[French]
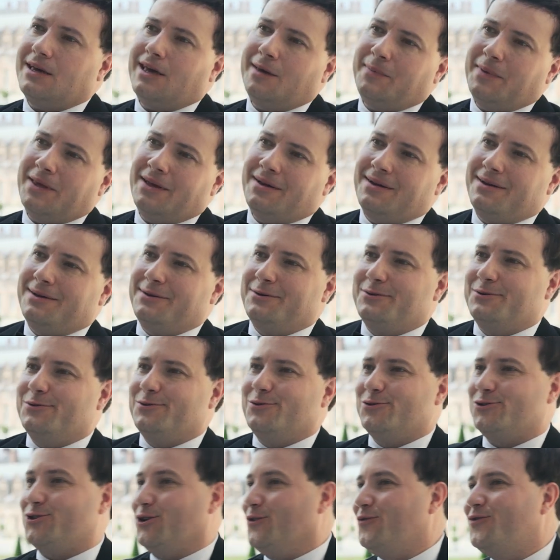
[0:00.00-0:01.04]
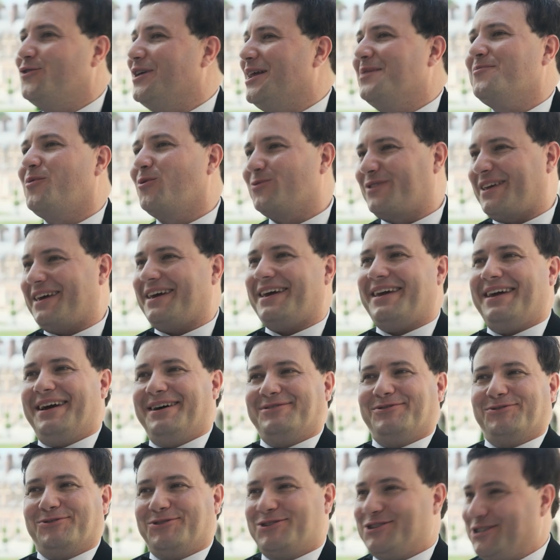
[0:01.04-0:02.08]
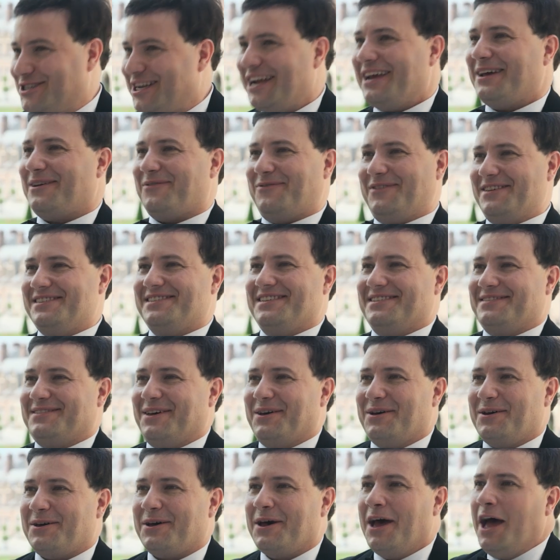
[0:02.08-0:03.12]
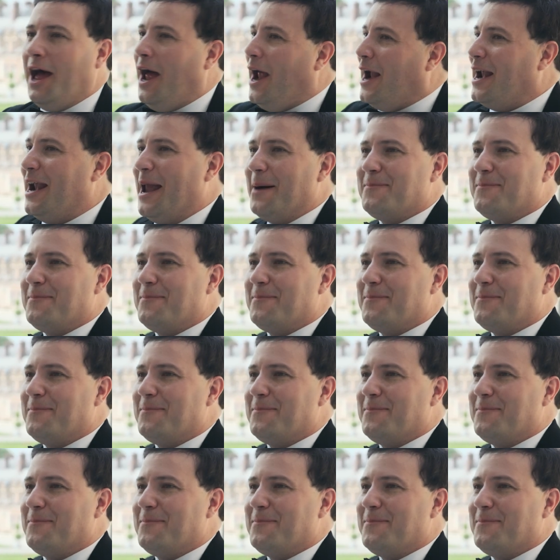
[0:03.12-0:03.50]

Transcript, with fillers: Eh bien, euh, je voulais montrer à nos chers visiteurs la